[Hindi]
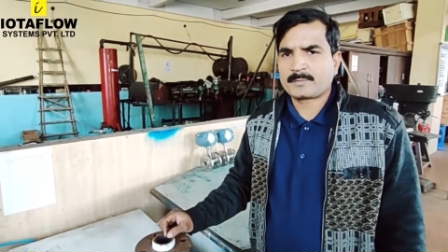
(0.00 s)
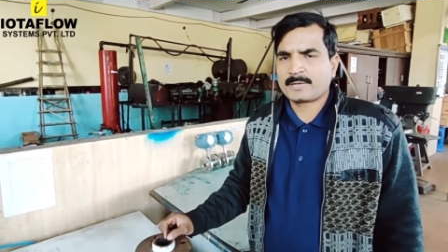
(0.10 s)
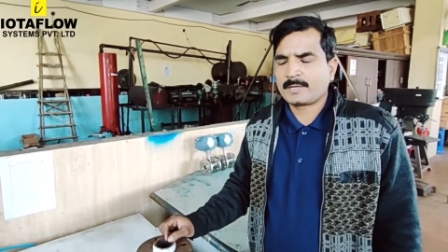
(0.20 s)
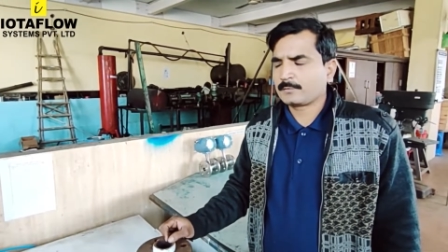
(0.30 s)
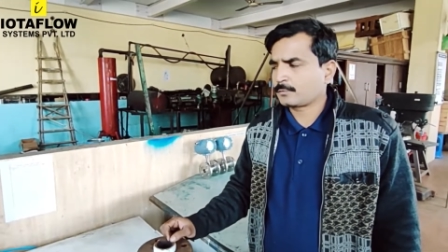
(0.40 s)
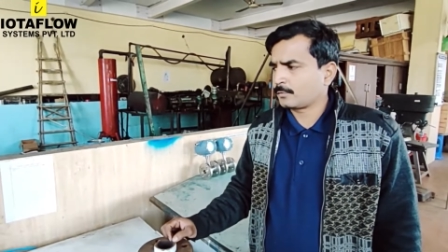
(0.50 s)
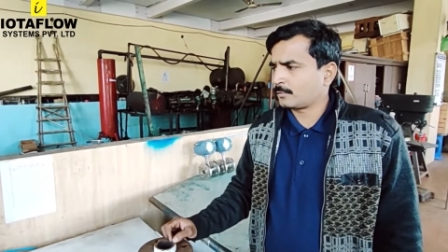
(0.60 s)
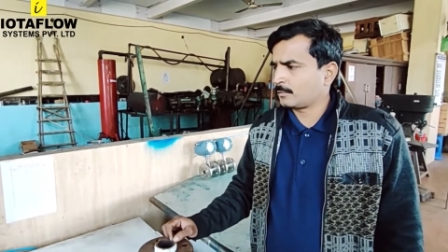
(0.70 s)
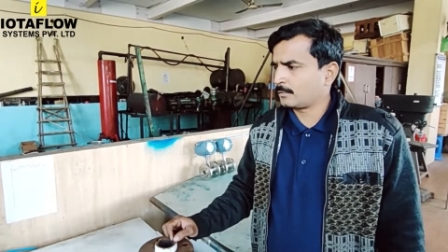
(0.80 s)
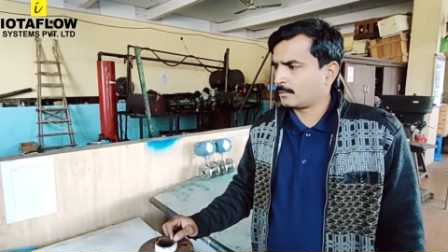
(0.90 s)
में इसको
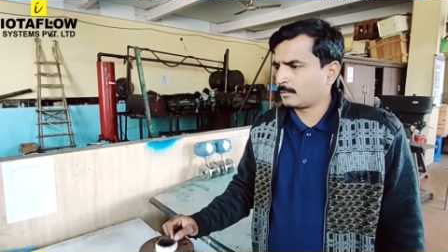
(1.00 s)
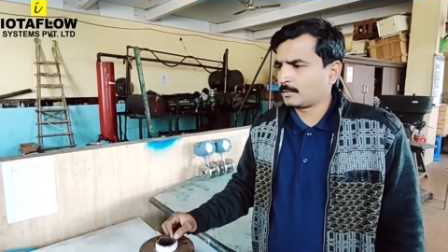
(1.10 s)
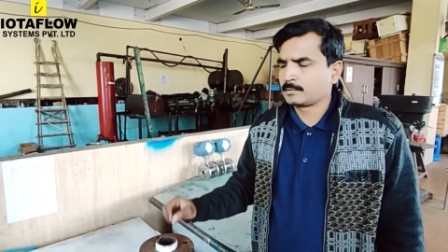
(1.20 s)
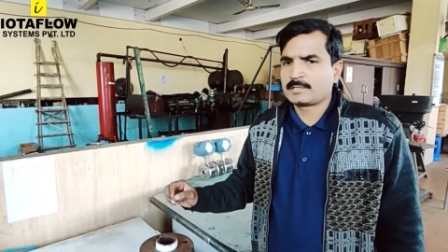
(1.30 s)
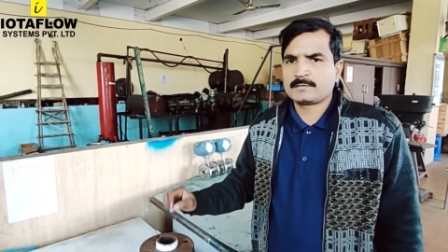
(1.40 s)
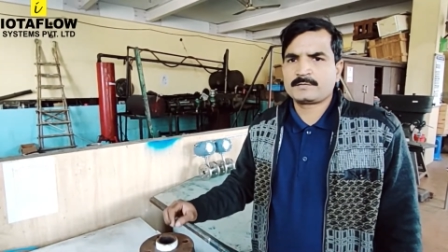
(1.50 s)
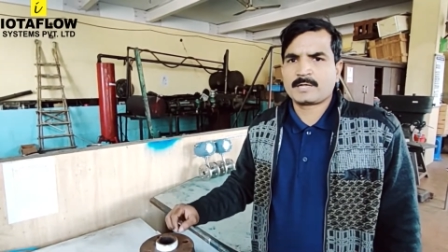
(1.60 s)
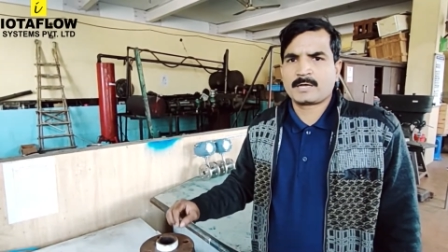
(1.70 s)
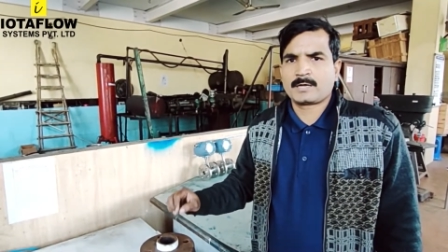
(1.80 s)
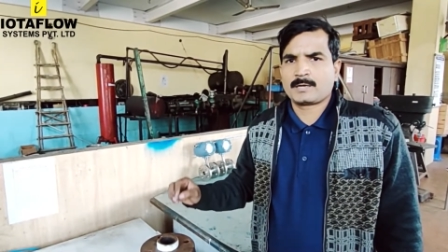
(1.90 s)
10
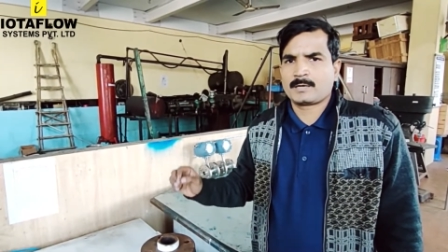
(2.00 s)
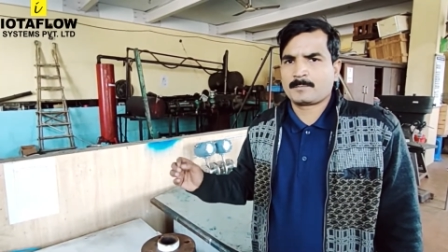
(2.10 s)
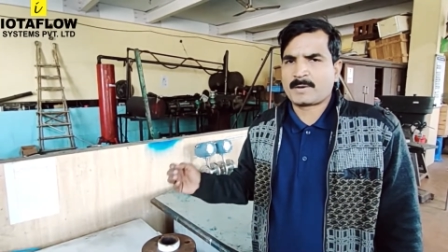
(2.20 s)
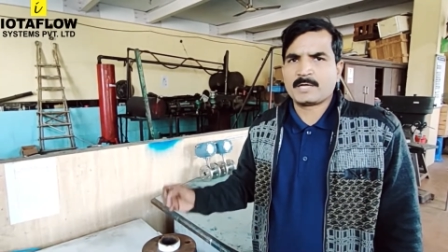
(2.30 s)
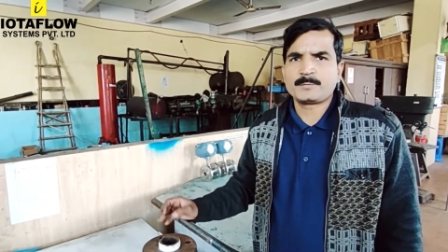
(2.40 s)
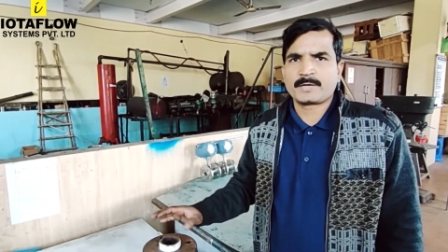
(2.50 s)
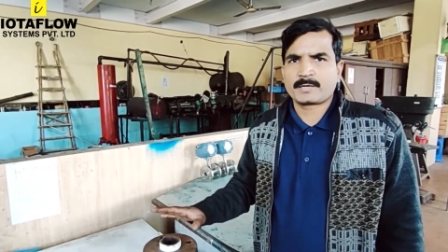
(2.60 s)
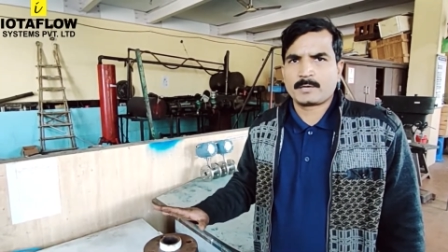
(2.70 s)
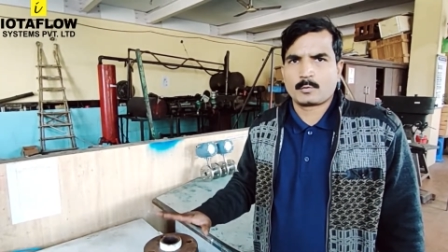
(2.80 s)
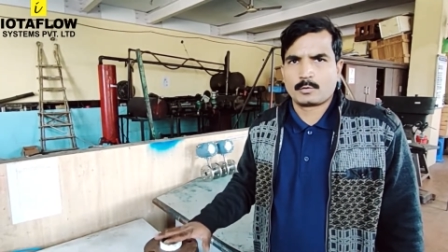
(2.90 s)
या 5 मिनट के
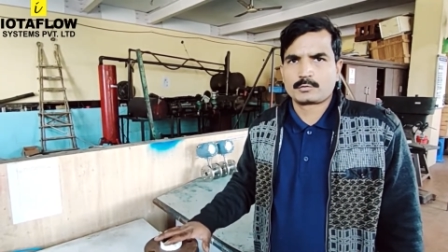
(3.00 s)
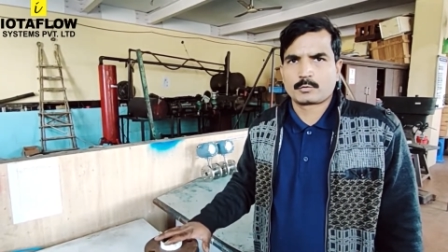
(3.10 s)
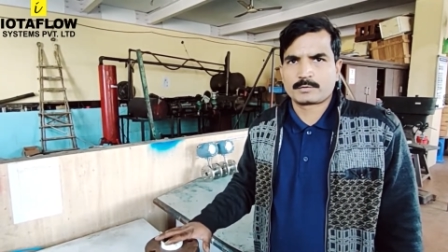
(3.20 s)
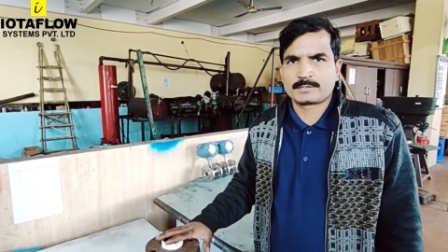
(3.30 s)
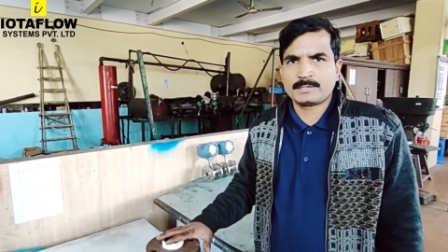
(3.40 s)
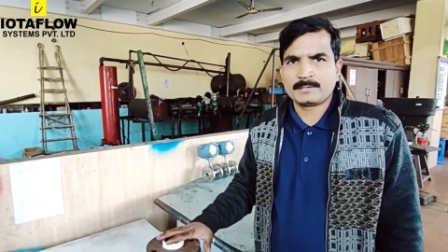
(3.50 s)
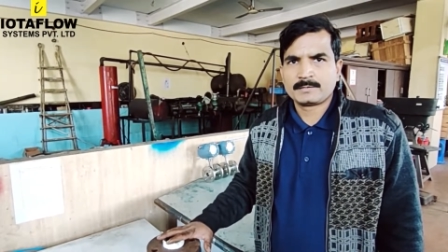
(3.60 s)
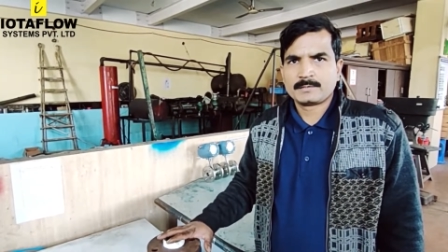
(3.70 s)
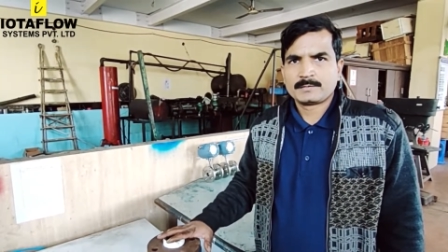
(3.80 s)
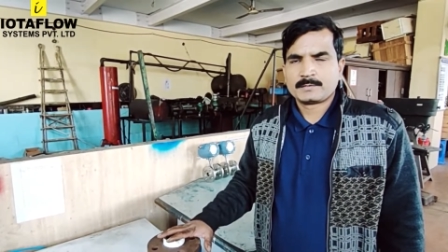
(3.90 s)
लिए होल्ड छोड़ते थे
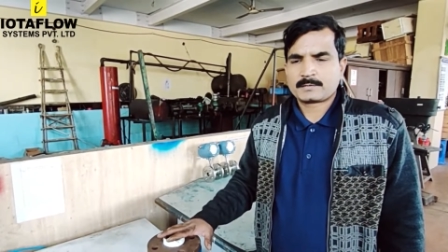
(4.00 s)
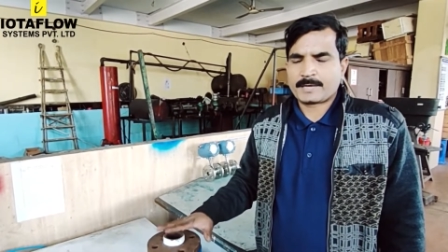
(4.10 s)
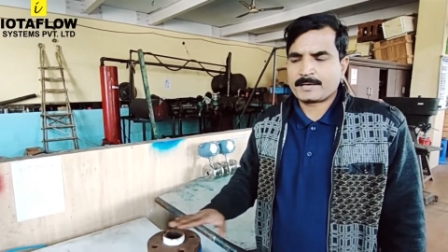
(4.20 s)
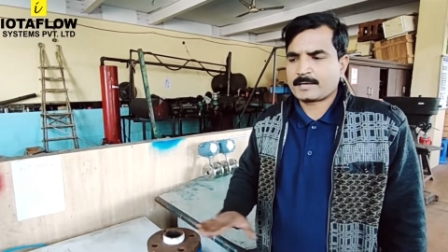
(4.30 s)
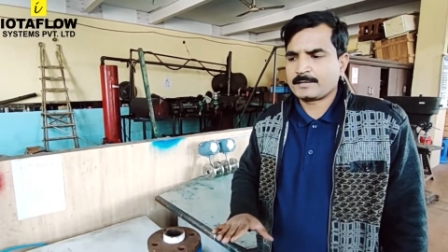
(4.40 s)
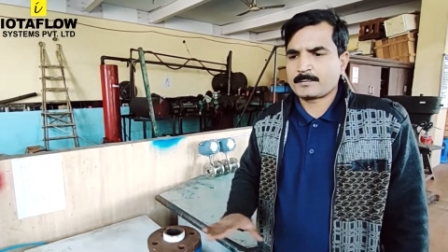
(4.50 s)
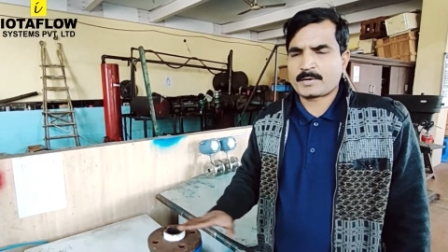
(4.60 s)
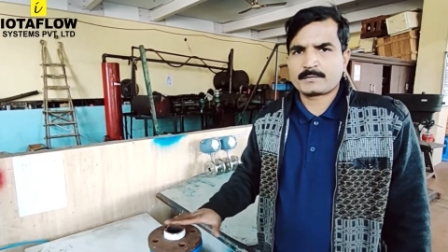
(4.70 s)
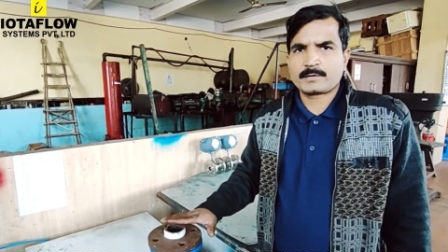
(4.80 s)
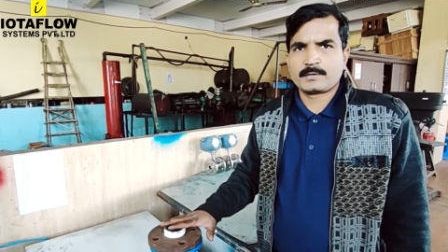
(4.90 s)
ताकि कहीं से
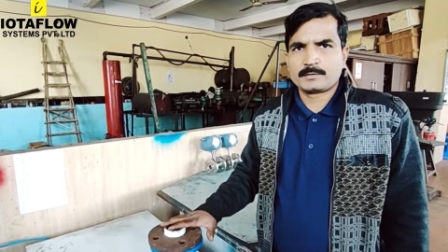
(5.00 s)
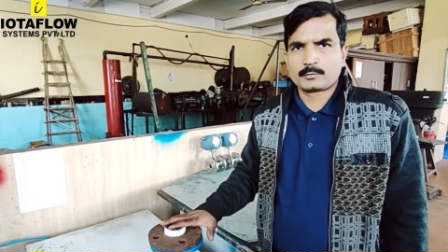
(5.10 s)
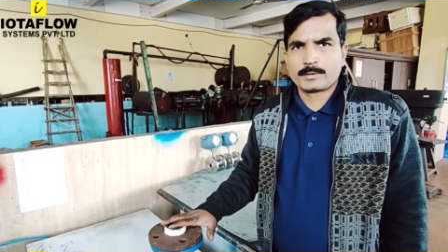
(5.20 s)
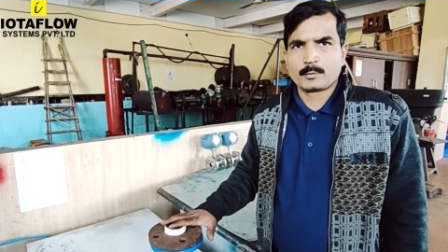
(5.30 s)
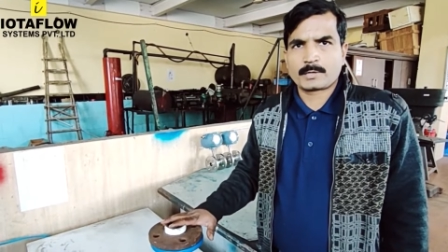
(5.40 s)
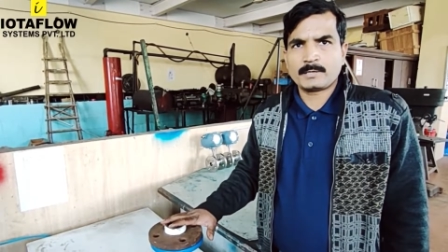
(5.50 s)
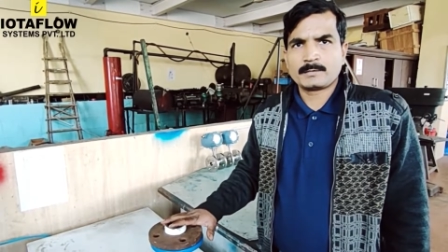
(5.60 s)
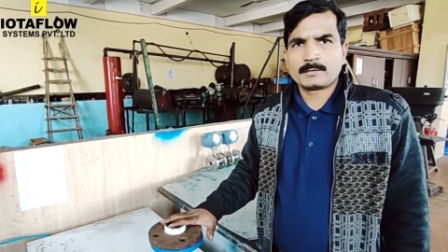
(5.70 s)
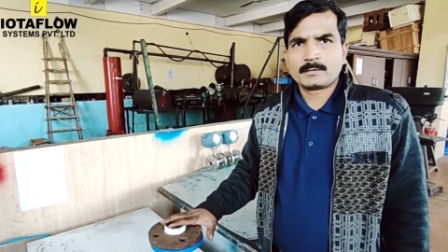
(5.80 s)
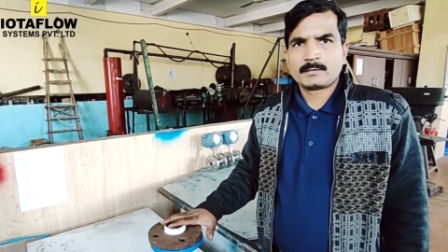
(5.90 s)
प्रेशर लीक तो नहीं हो रहा
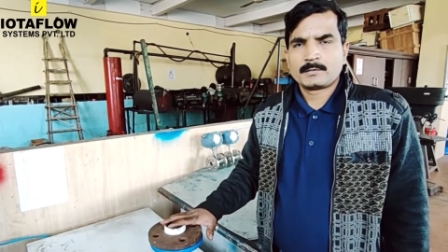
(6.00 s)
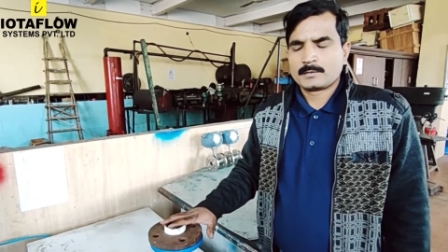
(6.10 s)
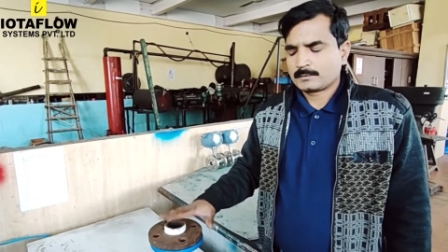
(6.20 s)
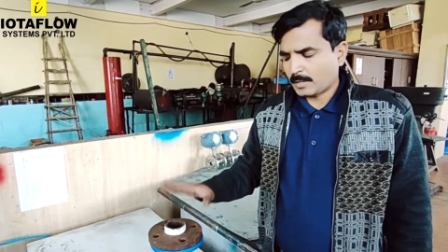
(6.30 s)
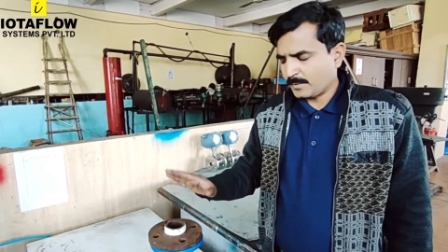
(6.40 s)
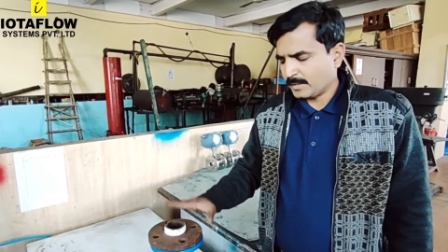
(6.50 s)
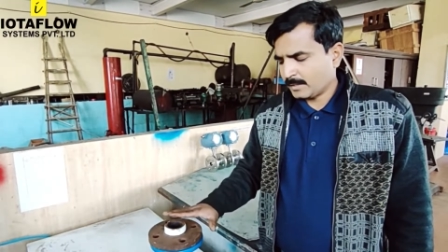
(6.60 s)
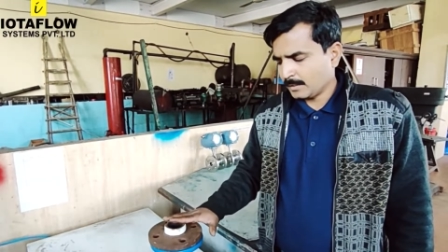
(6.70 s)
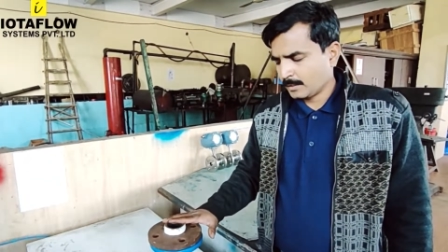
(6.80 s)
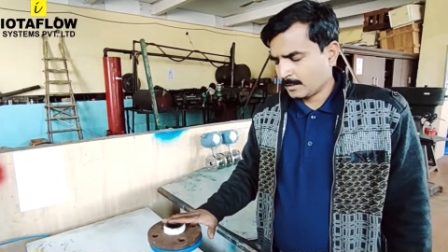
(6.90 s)
तब ये
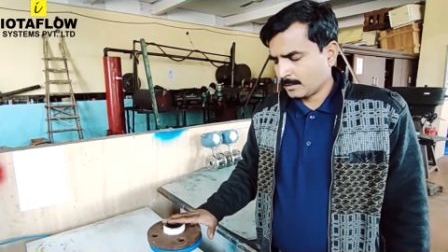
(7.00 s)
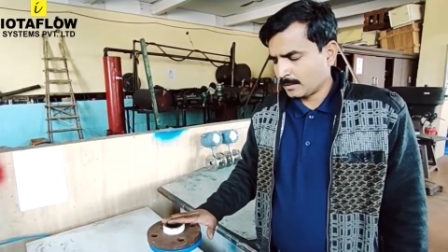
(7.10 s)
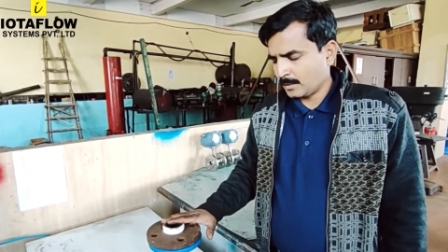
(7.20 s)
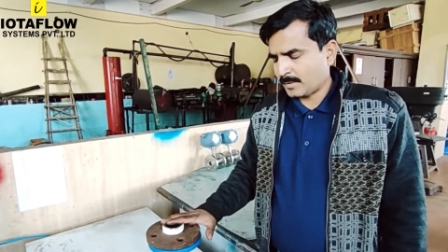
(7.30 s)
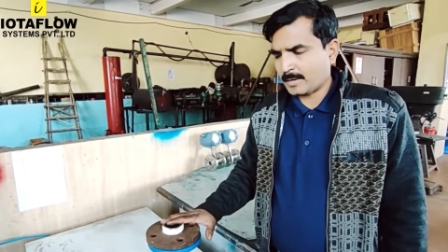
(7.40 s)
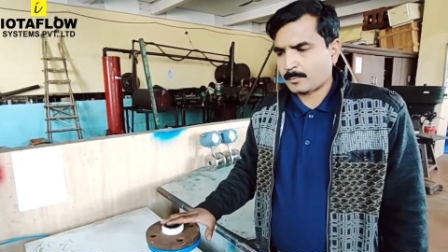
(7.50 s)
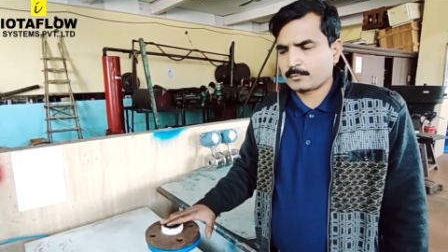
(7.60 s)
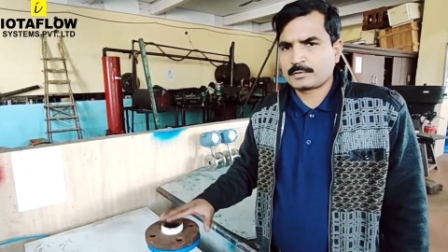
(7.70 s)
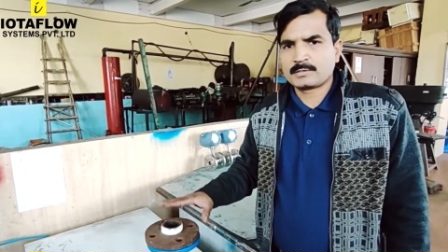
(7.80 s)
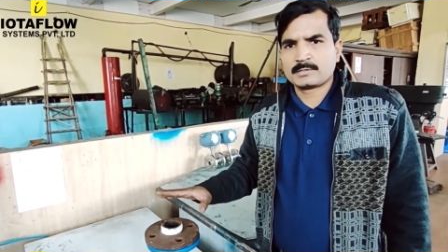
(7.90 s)
आ, हमारा
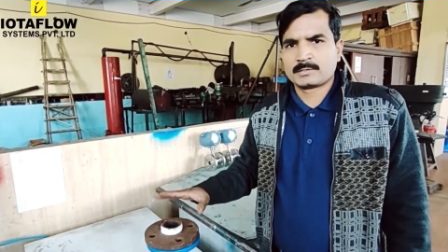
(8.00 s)
प्रोसेस